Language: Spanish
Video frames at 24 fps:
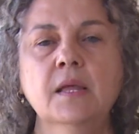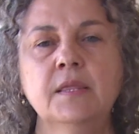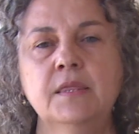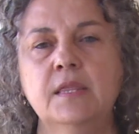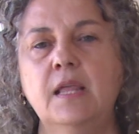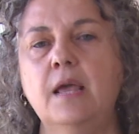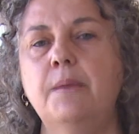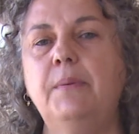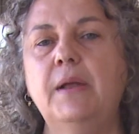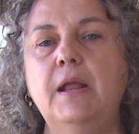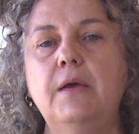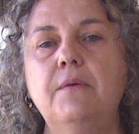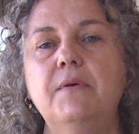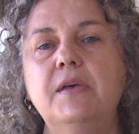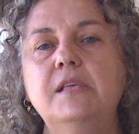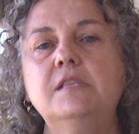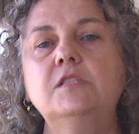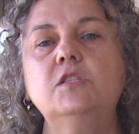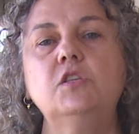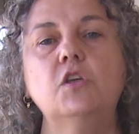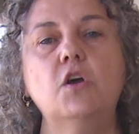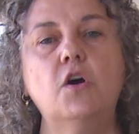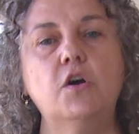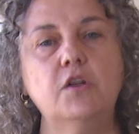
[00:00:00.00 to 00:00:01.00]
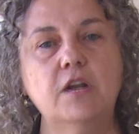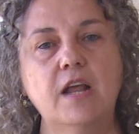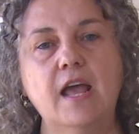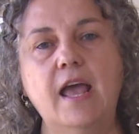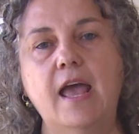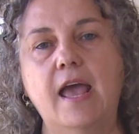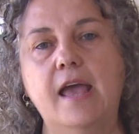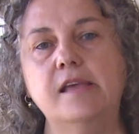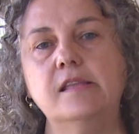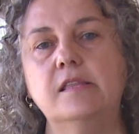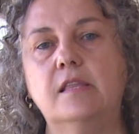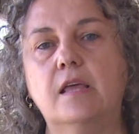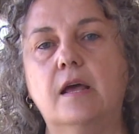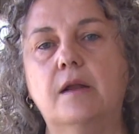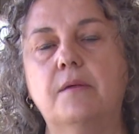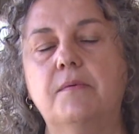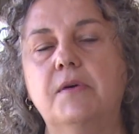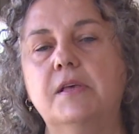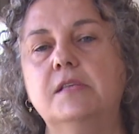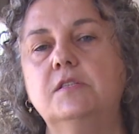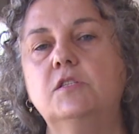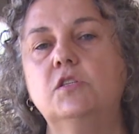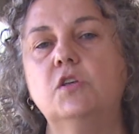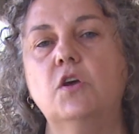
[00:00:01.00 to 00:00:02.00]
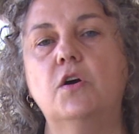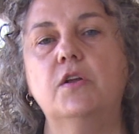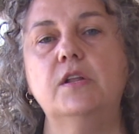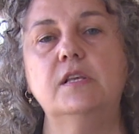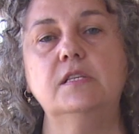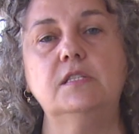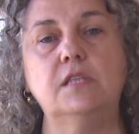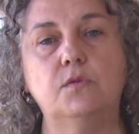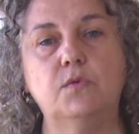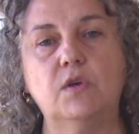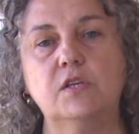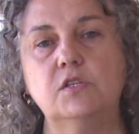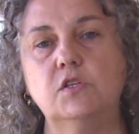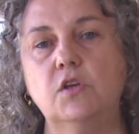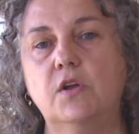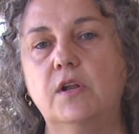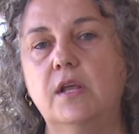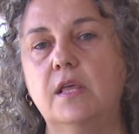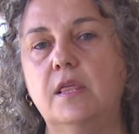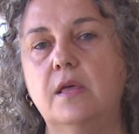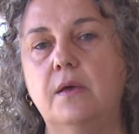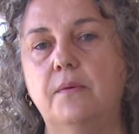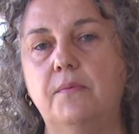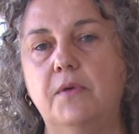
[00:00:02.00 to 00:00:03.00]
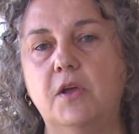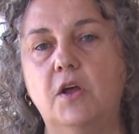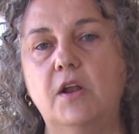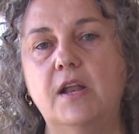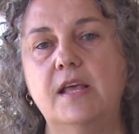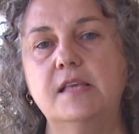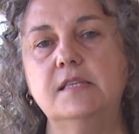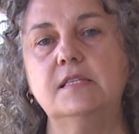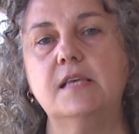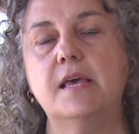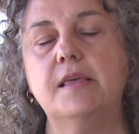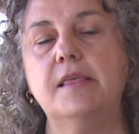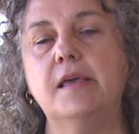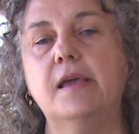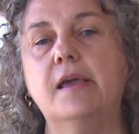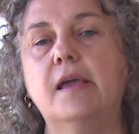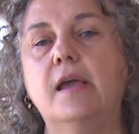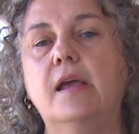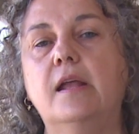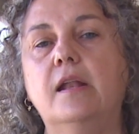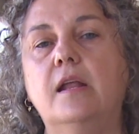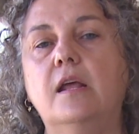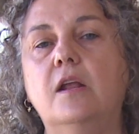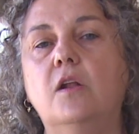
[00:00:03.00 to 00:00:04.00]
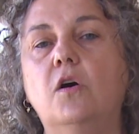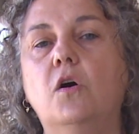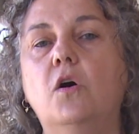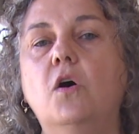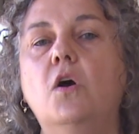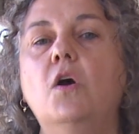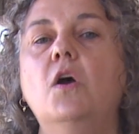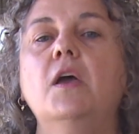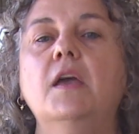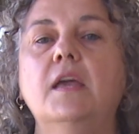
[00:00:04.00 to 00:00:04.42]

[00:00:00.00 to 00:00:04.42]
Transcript: de prevención e intervención en situaciones de violencia de género